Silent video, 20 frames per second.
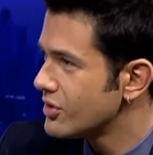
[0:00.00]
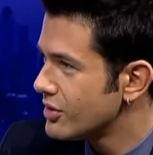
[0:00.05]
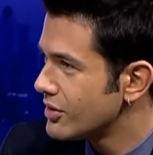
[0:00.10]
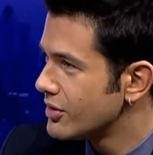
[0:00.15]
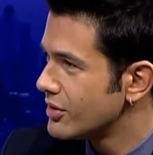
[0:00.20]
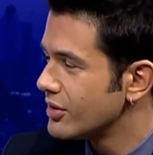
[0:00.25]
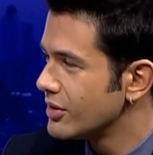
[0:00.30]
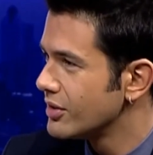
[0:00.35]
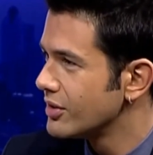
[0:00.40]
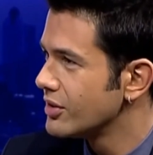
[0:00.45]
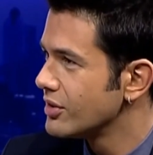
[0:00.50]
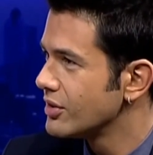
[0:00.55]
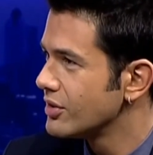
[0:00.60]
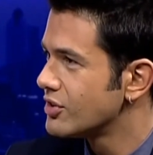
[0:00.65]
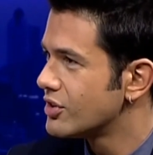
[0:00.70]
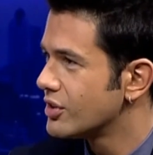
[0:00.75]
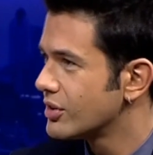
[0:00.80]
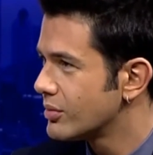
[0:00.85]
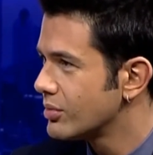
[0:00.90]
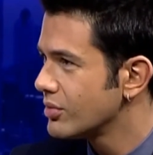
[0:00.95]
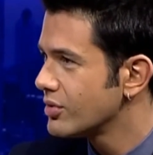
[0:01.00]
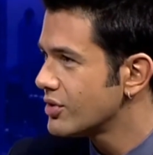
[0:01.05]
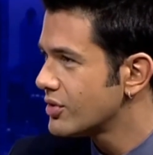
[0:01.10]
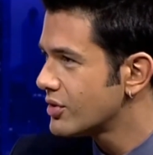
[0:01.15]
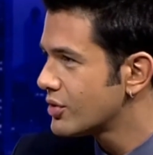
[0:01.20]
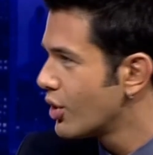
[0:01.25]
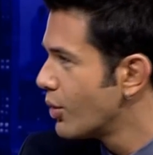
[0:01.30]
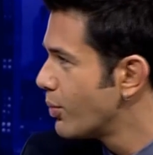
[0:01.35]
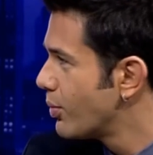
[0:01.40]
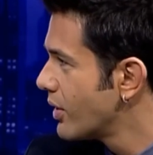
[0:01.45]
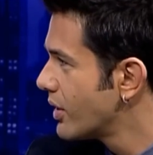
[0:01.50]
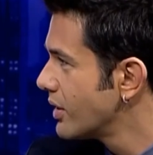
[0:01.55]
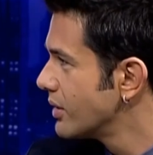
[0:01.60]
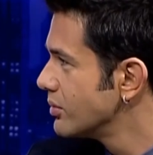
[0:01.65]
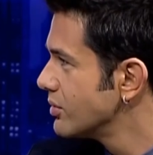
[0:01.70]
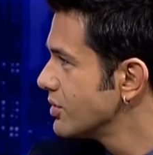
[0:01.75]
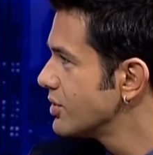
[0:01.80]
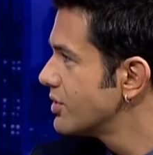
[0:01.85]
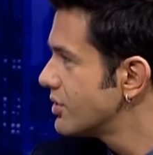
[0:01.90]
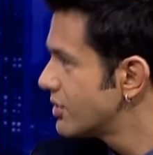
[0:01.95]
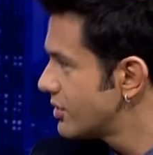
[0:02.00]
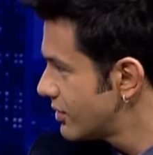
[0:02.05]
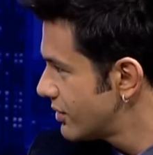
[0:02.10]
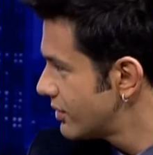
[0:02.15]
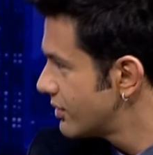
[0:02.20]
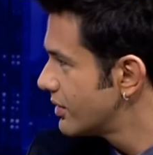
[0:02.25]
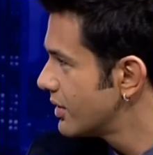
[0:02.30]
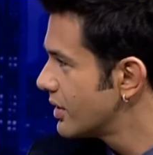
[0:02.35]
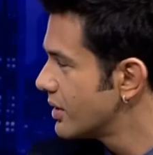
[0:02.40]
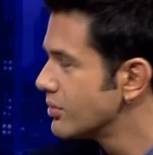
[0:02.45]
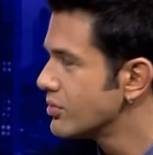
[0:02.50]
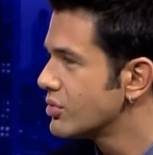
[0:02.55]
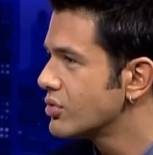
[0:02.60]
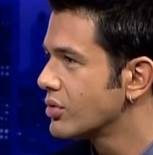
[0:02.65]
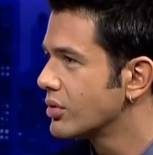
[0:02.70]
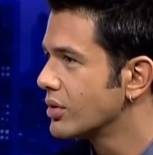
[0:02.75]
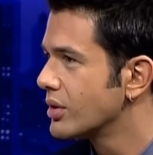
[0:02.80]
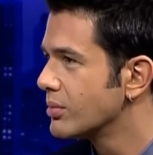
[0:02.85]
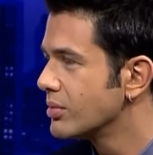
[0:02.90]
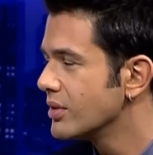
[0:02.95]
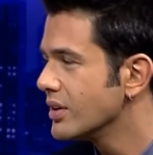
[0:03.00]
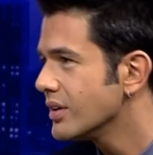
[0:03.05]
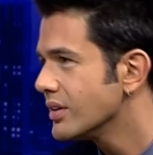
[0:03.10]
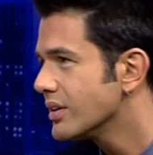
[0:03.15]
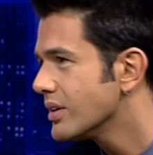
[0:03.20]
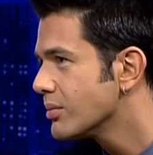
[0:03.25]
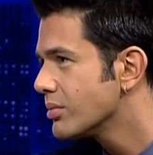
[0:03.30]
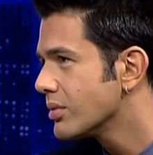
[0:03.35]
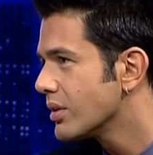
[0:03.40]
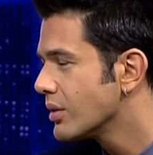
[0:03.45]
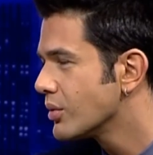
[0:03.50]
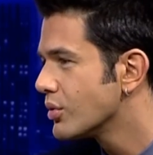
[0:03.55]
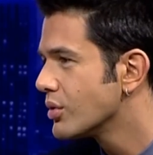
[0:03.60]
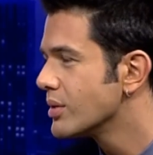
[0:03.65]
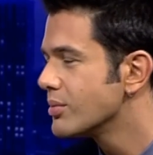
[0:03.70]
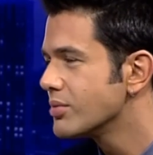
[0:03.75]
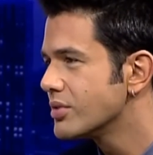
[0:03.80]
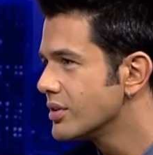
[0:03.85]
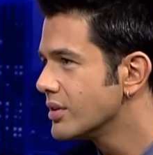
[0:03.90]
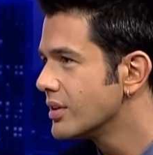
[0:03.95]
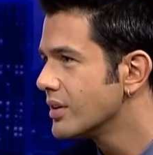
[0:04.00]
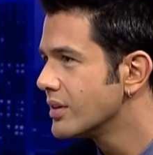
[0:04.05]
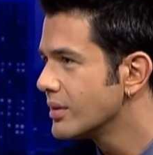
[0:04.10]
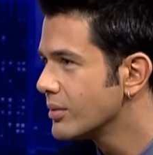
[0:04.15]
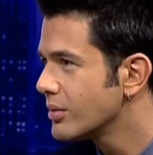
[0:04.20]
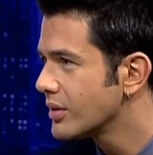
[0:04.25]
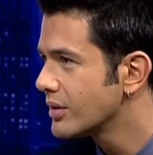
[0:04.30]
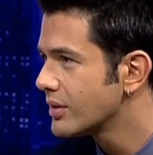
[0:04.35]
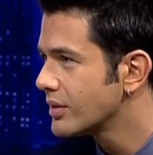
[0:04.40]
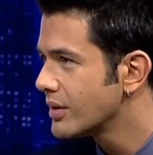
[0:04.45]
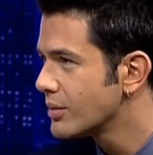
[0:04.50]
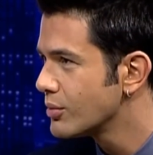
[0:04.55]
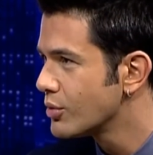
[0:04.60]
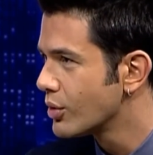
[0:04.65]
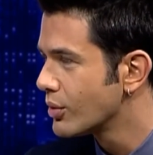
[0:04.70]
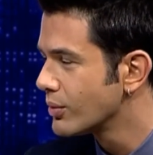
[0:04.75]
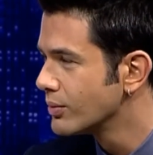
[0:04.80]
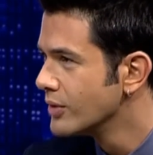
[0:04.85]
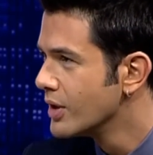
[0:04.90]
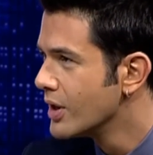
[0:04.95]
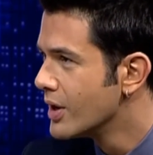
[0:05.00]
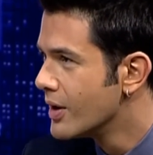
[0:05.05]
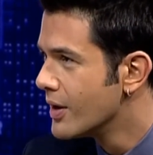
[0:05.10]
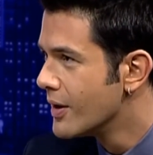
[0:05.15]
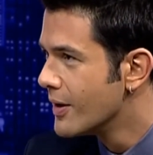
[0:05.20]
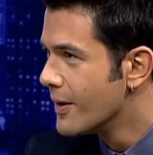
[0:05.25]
e, çıkmış, koparılmış, verilmiş olabilir de ben öyle bir şey dediğimi hatırlamıyorum. Öyle